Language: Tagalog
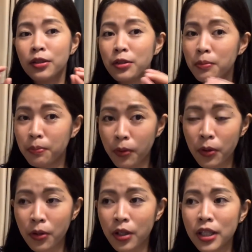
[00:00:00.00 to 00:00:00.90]
to
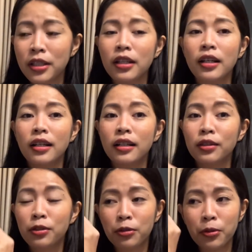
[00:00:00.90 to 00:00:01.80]
port
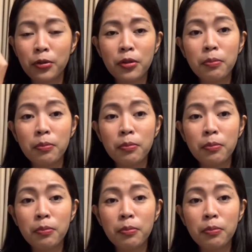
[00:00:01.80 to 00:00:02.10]
to